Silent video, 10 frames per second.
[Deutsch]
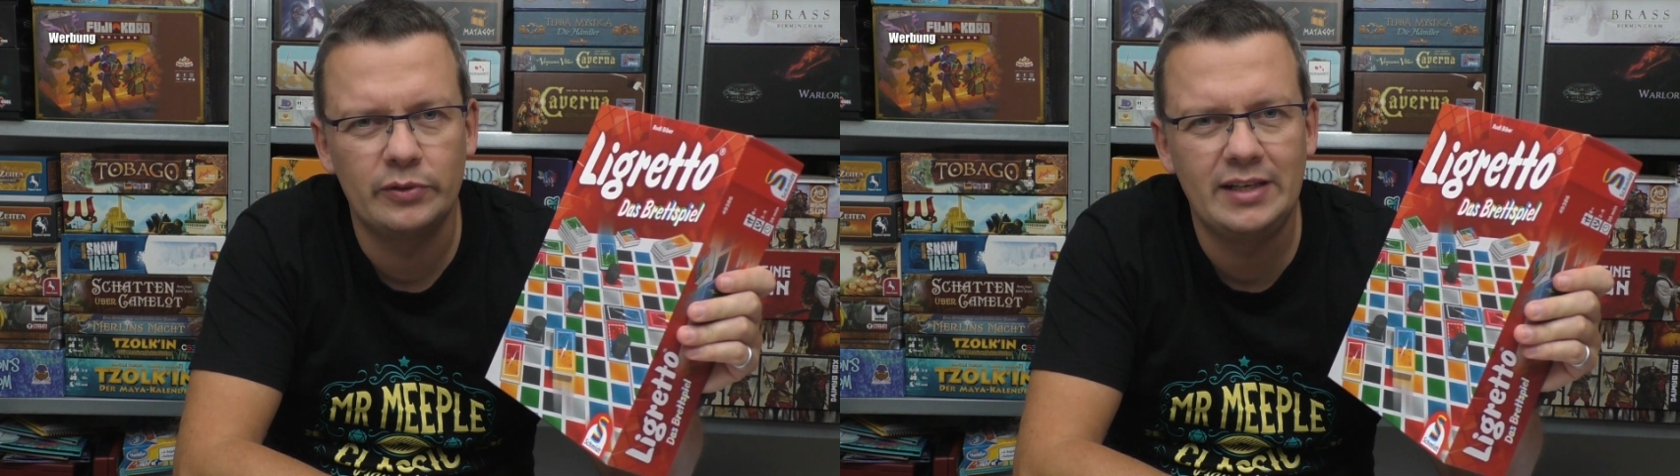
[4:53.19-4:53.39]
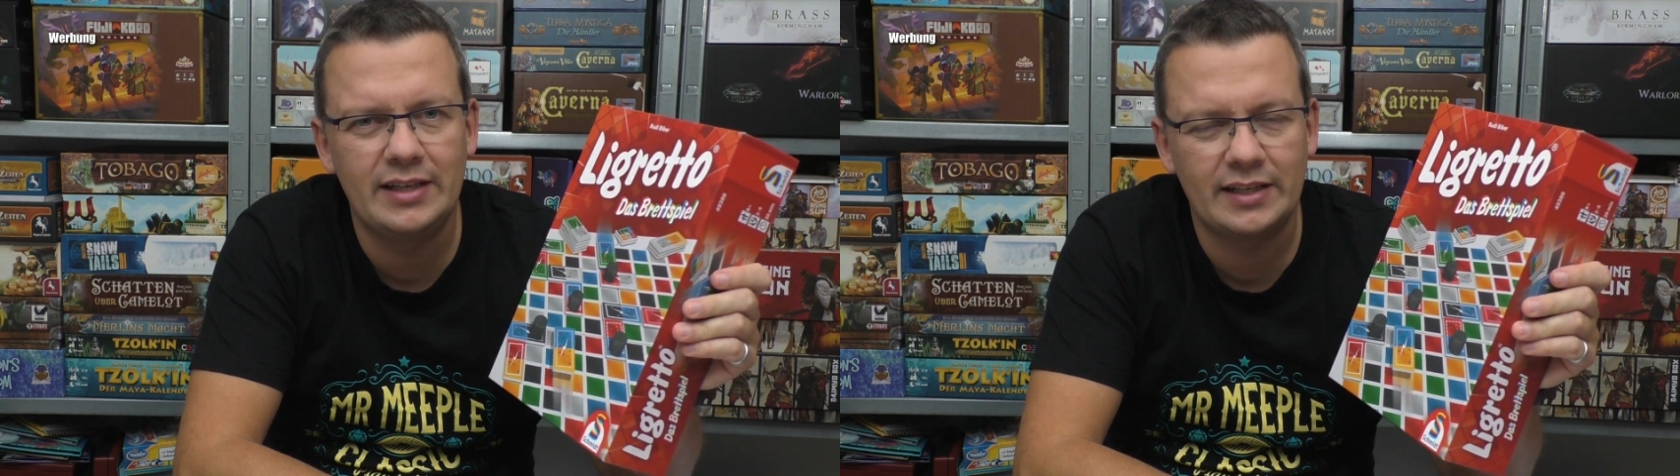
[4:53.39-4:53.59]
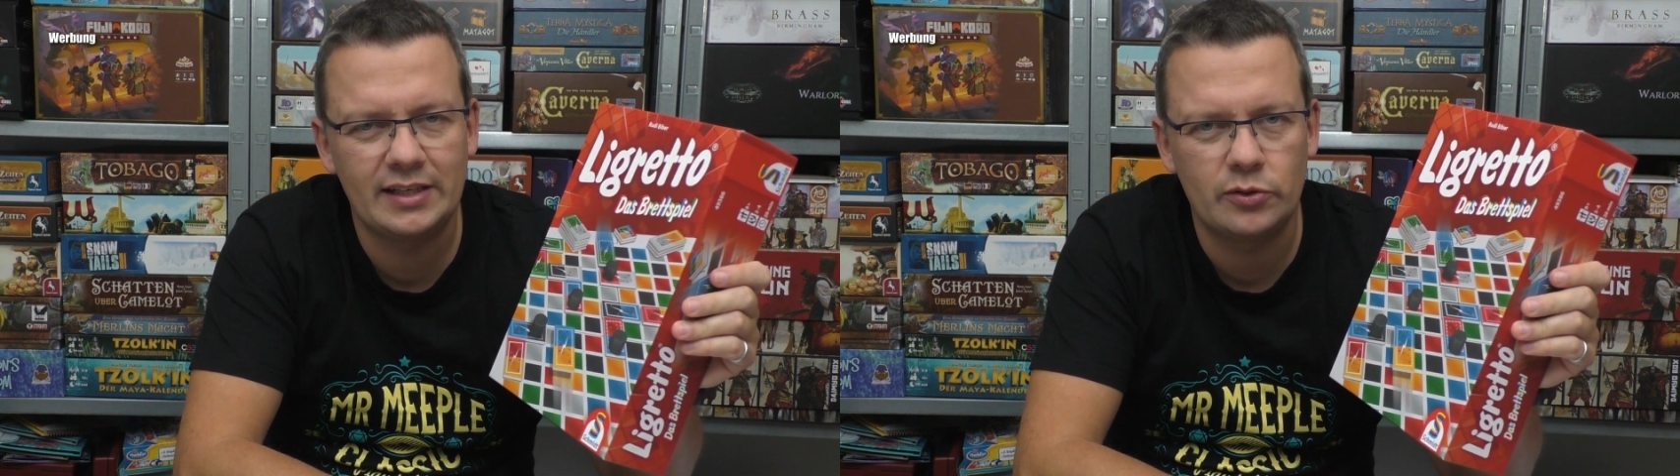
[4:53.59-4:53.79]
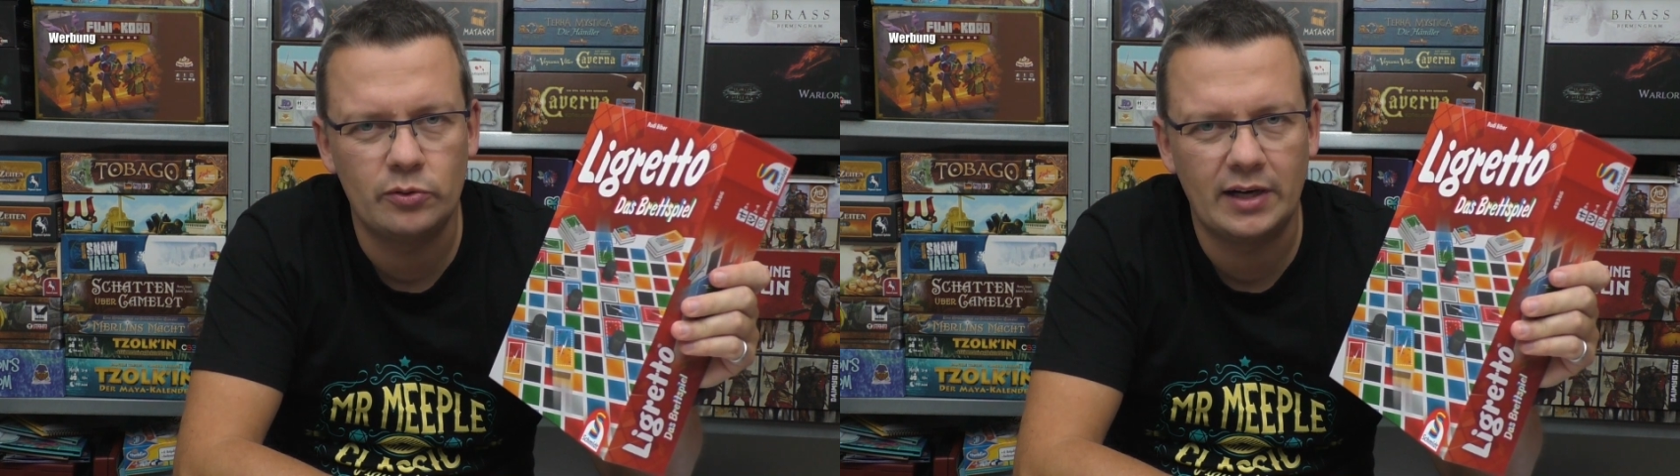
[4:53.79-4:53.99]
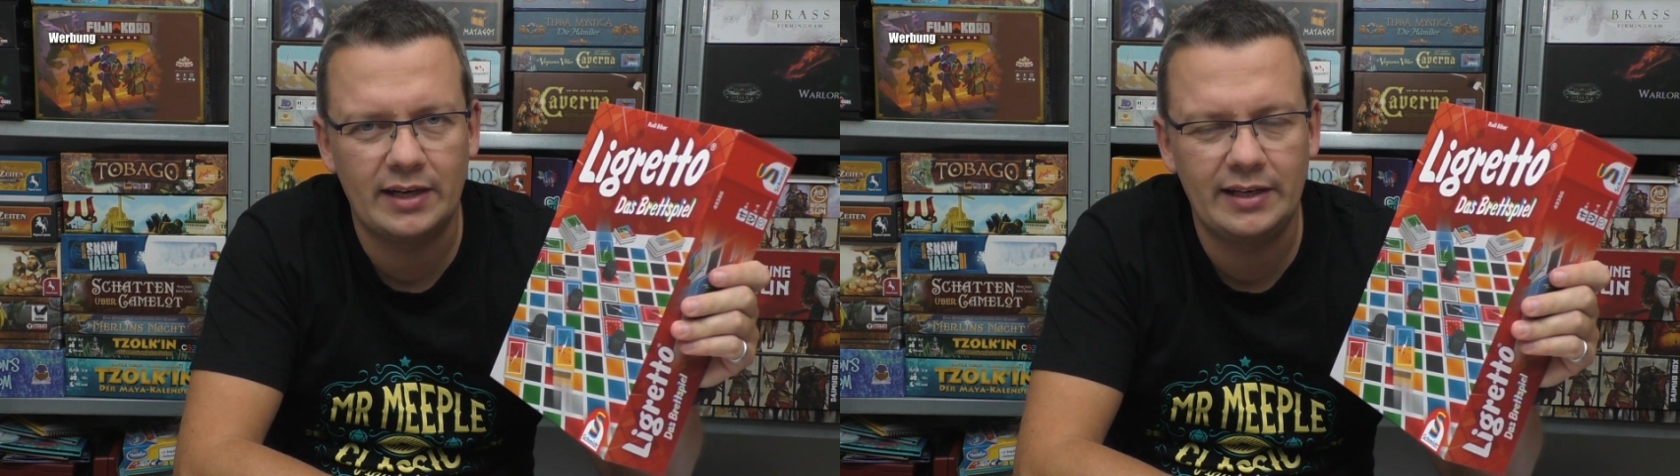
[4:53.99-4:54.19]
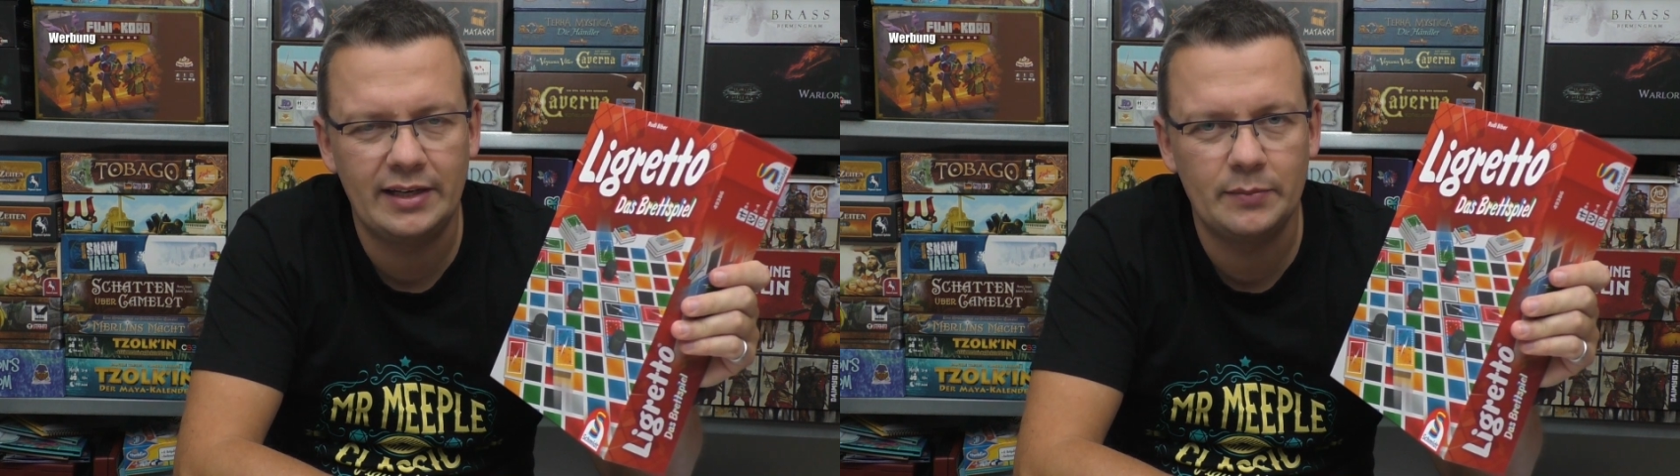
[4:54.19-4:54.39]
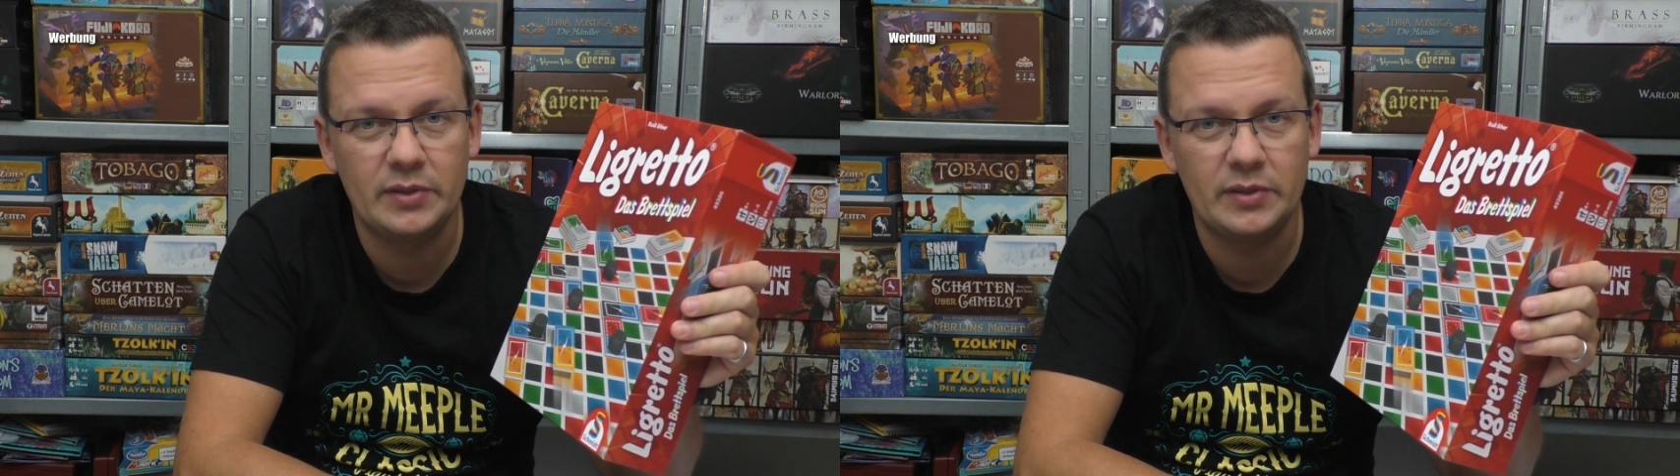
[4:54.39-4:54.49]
und Ligretto erklären,